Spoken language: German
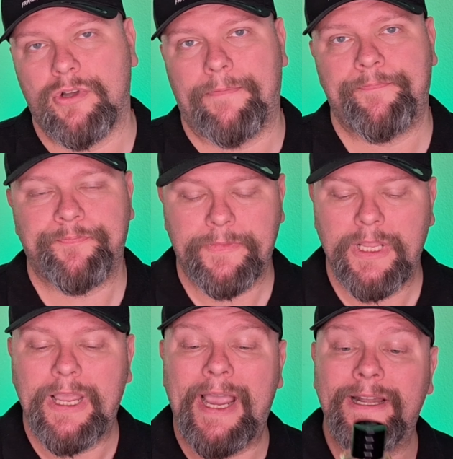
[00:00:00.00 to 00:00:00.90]
So,
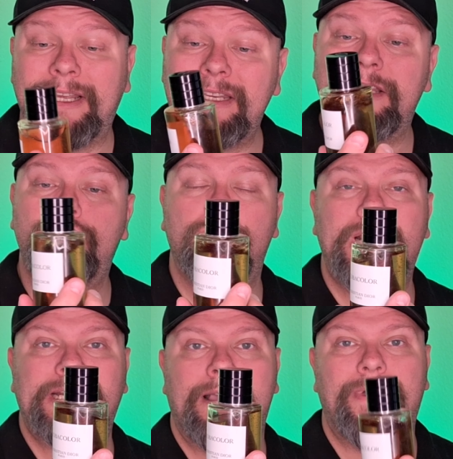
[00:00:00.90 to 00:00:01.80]
ein richtig
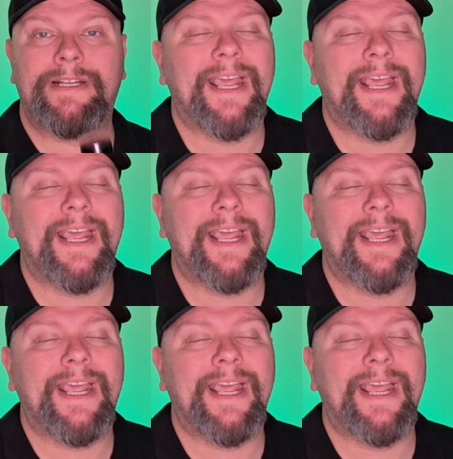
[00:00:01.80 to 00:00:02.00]
schöner Tabak,